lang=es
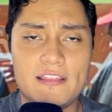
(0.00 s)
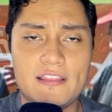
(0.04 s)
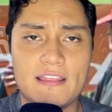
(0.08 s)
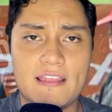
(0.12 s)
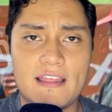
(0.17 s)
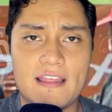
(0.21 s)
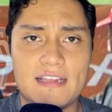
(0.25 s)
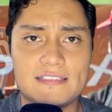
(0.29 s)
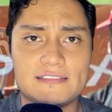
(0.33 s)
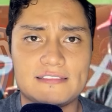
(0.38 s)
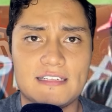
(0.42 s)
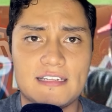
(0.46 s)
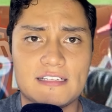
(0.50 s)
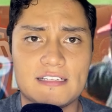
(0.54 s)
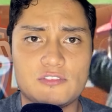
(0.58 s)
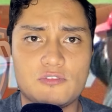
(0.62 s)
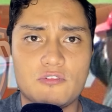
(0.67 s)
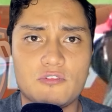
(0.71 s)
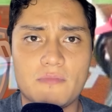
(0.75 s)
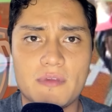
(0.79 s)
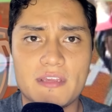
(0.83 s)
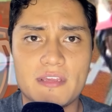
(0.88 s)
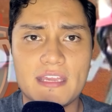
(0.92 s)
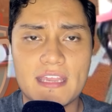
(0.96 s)
de la
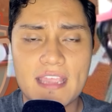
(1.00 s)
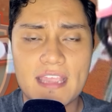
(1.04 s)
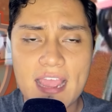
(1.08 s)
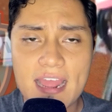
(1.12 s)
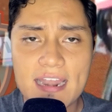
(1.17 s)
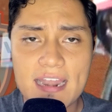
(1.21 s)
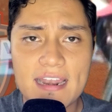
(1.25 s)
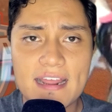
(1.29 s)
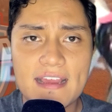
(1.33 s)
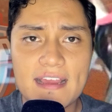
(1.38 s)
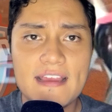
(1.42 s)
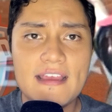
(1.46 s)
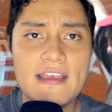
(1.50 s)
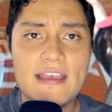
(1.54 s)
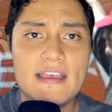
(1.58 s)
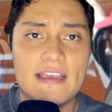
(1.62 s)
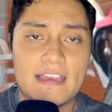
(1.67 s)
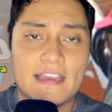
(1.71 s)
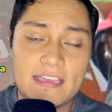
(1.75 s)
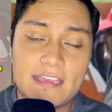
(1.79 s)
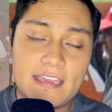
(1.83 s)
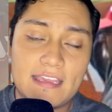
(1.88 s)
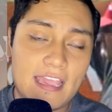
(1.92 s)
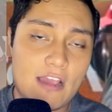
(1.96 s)
selección mexicana
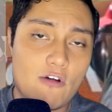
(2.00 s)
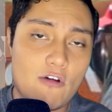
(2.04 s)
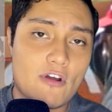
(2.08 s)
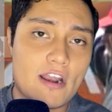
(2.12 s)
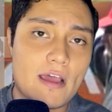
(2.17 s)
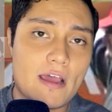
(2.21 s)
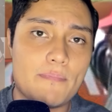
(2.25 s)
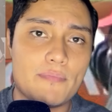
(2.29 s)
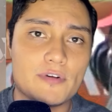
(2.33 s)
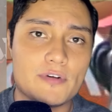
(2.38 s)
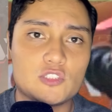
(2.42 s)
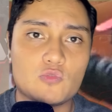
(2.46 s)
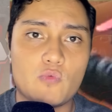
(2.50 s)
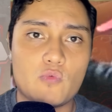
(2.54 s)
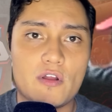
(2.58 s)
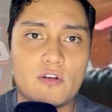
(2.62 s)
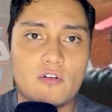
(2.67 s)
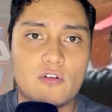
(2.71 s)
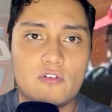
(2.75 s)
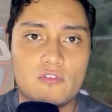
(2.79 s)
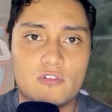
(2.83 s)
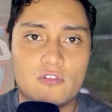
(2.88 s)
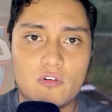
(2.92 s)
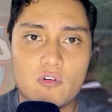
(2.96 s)
y que ahora pues
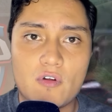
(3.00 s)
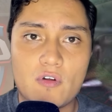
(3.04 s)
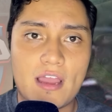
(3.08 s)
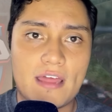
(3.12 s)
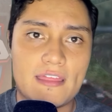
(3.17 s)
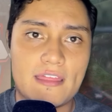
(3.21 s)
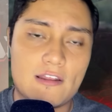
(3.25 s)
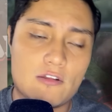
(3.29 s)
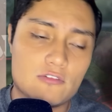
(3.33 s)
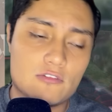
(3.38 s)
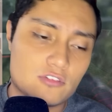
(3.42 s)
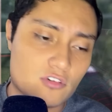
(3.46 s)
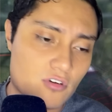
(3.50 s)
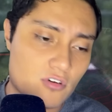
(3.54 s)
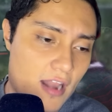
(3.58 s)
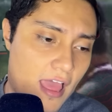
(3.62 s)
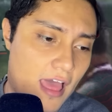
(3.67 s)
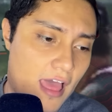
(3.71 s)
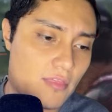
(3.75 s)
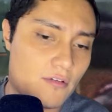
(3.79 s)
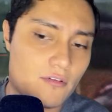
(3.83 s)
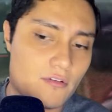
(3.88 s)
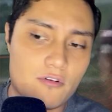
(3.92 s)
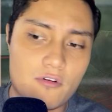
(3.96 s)
bueno, toca del otro
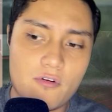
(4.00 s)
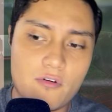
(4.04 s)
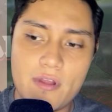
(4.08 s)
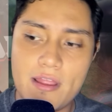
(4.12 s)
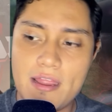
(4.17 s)
lado, ¿no?